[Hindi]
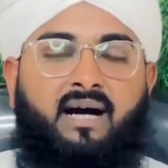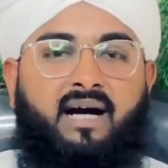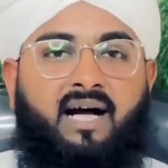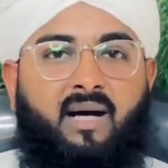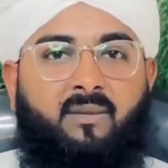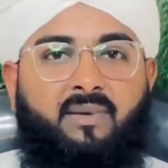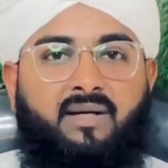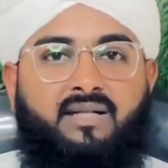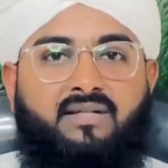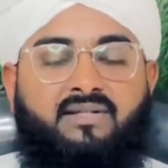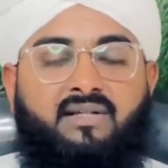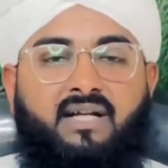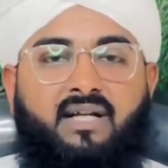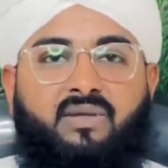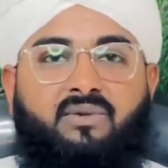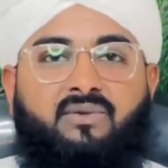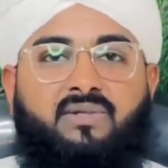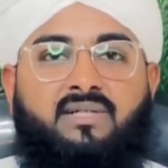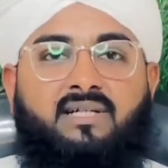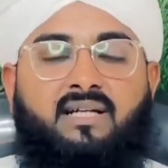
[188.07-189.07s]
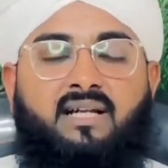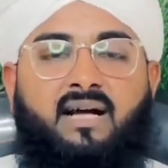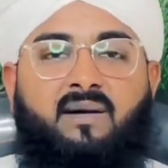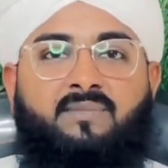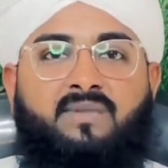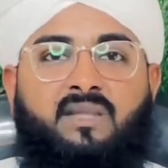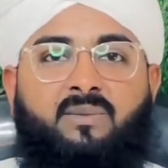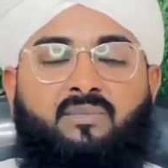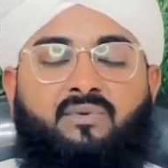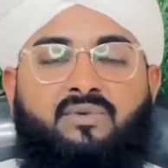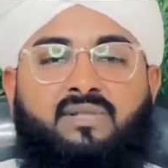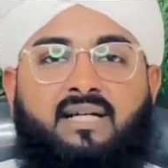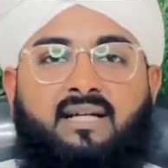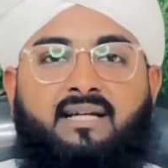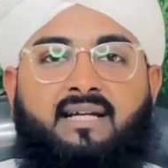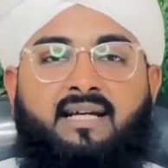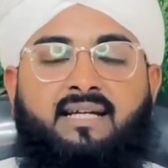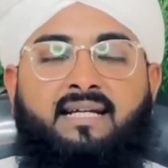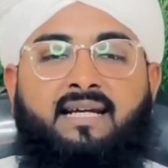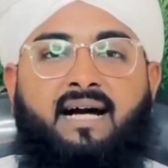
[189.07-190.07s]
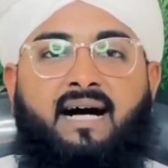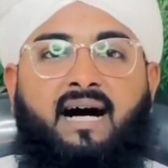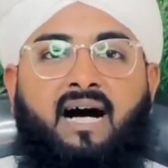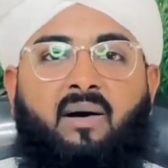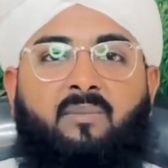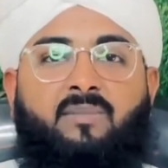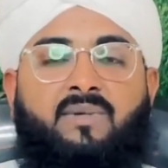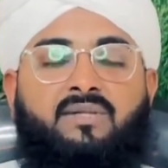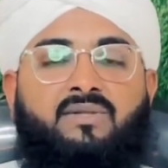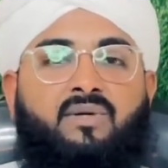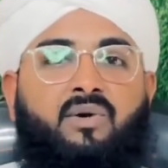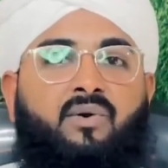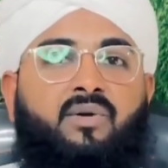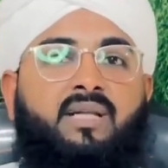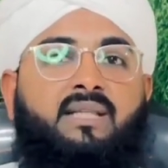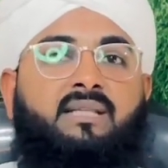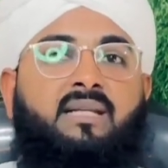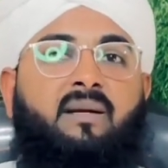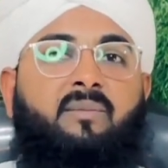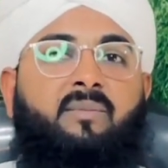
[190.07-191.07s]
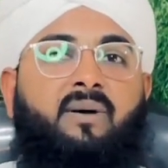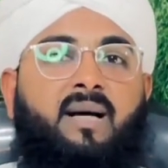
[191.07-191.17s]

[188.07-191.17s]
आप सलाम से पूछा गया कि आप इस औरत के